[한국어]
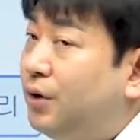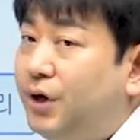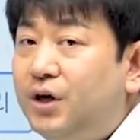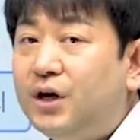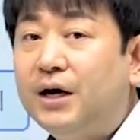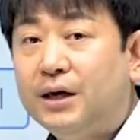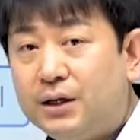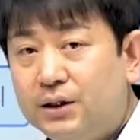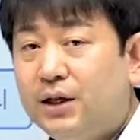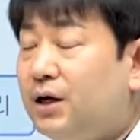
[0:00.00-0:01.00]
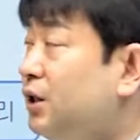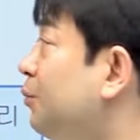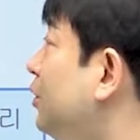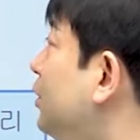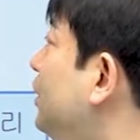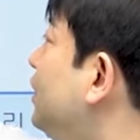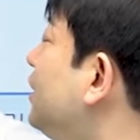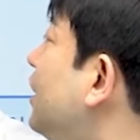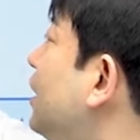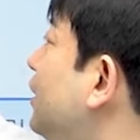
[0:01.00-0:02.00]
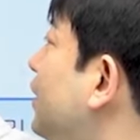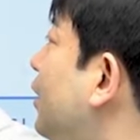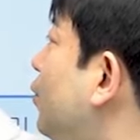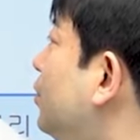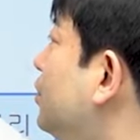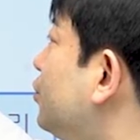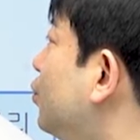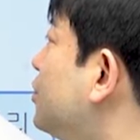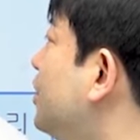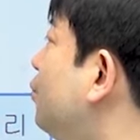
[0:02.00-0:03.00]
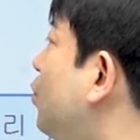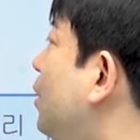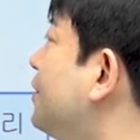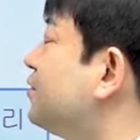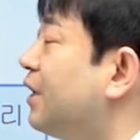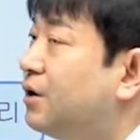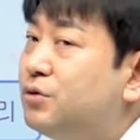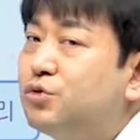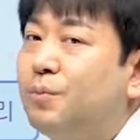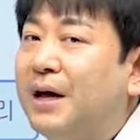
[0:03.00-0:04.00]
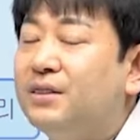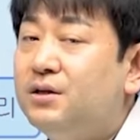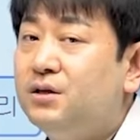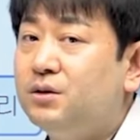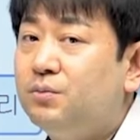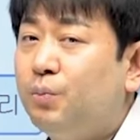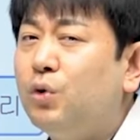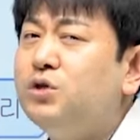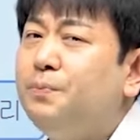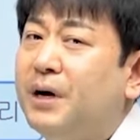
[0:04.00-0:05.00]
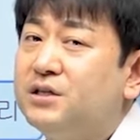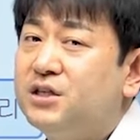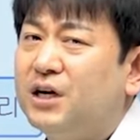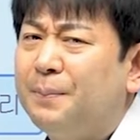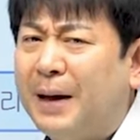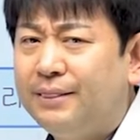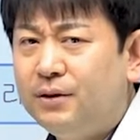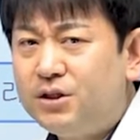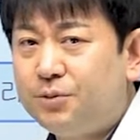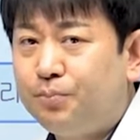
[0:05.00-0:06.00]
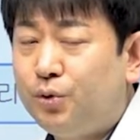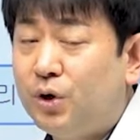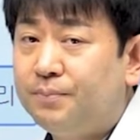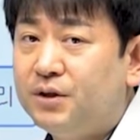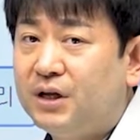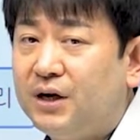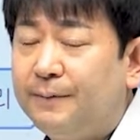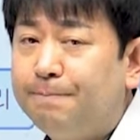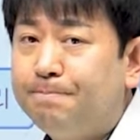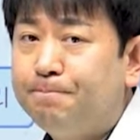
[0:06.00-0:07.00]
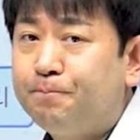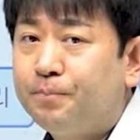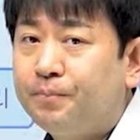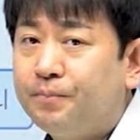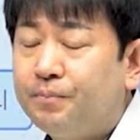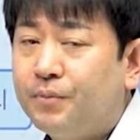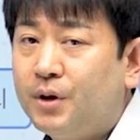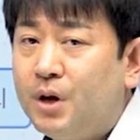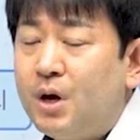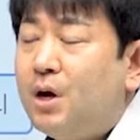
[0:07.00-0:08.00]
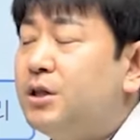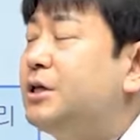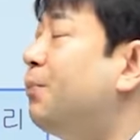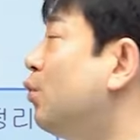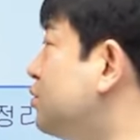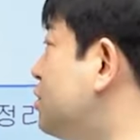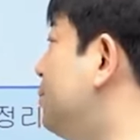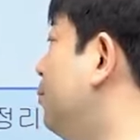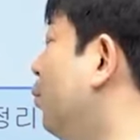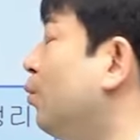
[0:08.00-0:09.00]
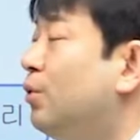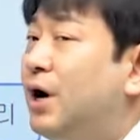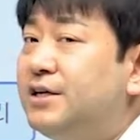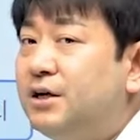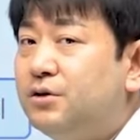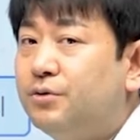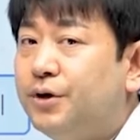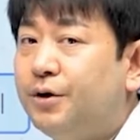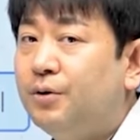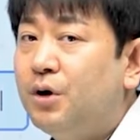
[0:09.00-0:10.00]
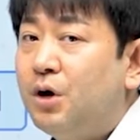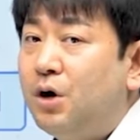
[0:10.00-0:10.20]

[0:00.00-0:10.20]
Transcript: 인강이 끝나게 되면 이 인강의 내용을 교재를 포함해서 내 것으로 만드는 복습하는 시간이 반드시 필요합니다. 근데 이제 복습을 뭘로 하냐는 거예요.